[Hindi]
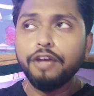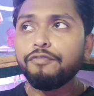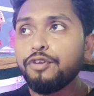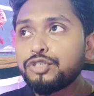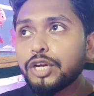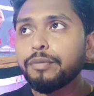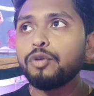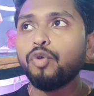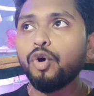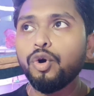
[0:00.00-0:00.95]
फ्यूचर में
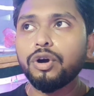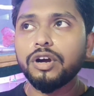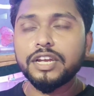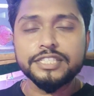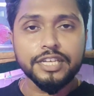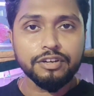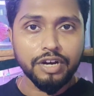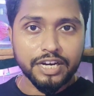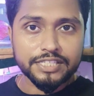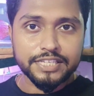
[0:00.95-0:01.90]
वो किसी को
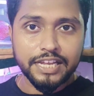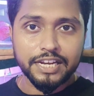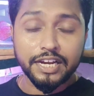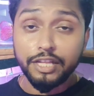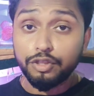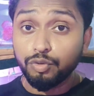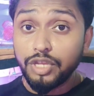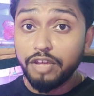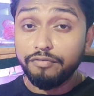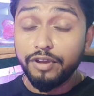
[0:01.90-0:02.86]
अगर सेल करे तो
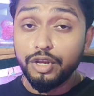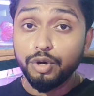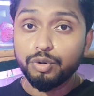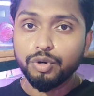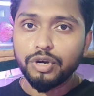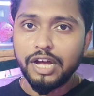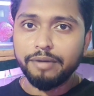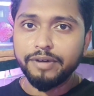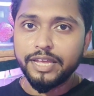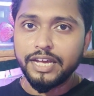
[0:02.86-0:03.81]
ये वीडियो उनको काम
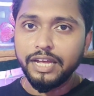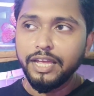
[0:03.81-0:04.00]
आएगा